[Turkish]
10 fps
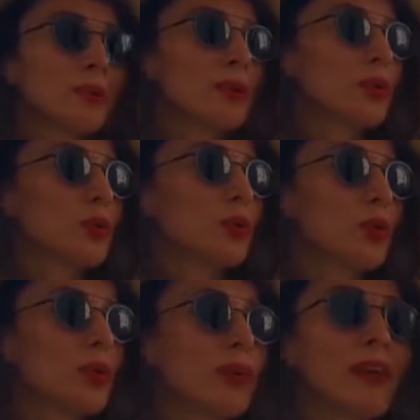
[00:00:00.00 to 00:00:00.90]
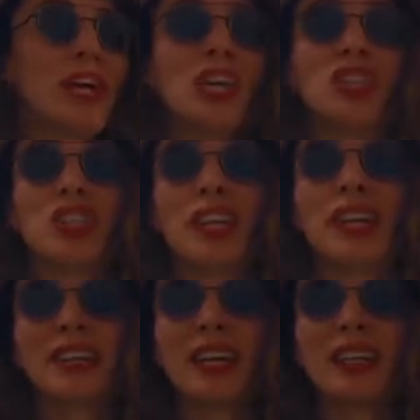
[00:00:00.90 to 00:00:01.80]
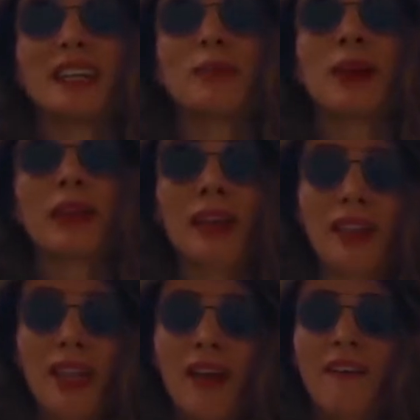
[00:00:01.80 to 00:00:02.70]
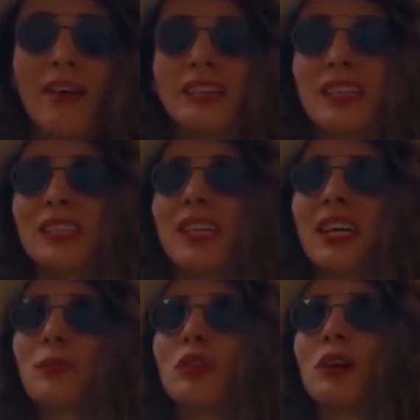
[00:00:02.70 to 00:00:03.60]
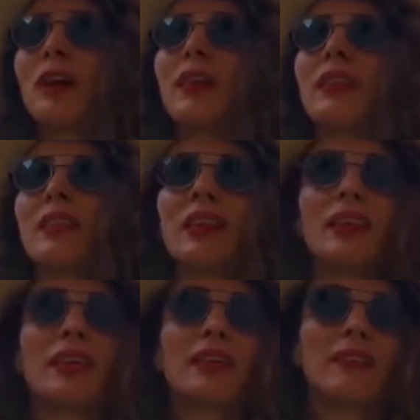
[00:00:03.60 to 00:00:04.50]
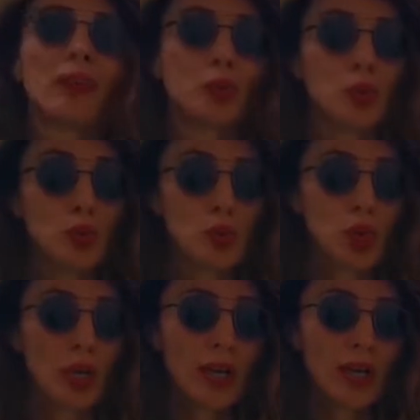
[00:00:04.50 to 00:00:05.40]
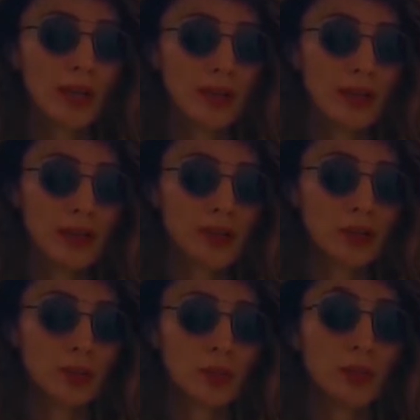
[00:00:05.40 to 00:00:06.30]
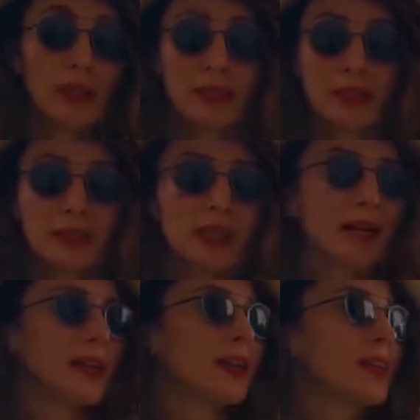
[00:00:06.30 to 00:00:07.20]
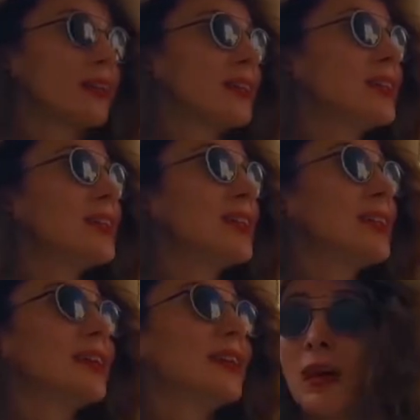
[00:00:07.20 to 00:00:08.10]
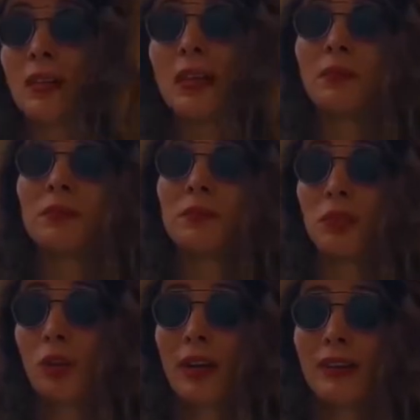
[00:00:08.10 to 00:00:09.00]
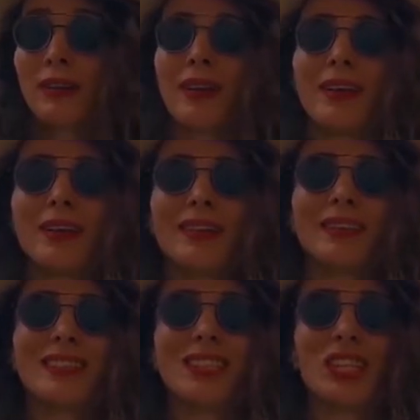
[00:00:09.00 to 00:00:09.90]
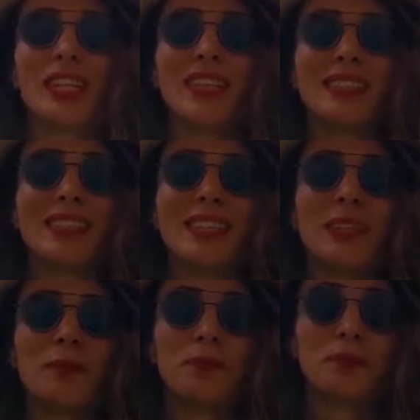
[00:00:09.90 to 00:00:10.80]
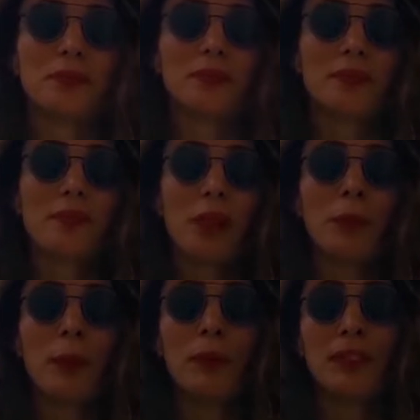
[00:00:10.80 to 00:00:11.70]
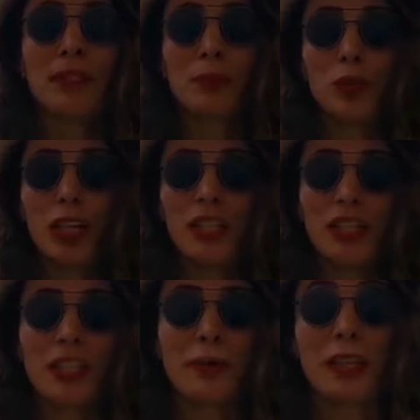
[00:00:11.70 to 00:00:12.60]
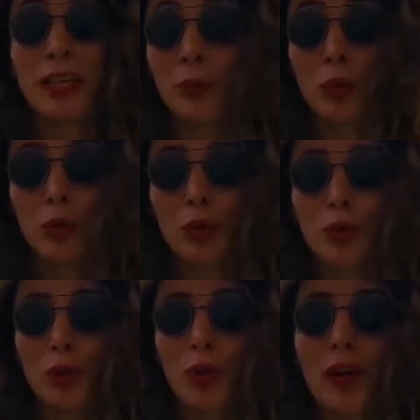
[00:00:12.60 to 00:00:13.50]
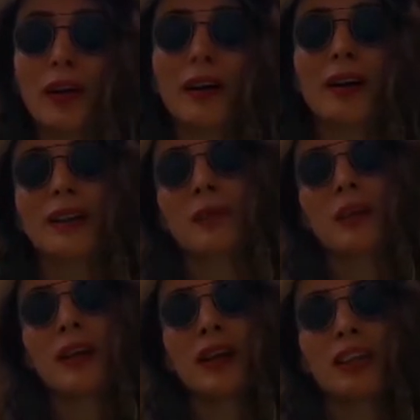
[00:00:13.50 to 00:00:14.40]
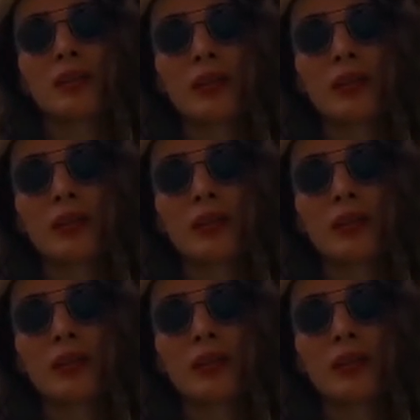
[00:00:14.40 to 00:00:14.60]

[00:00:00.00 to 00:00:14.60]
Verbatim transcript: kapalı olduğunu görür ve şehre saldırmaktan vazgeçer. Bu tarihte 2 ve 3 e, Şubat tarihleridir ve adam sorar e, kilisenin papazı bu yaşlı adama kim olduğunu sorar. Adam da der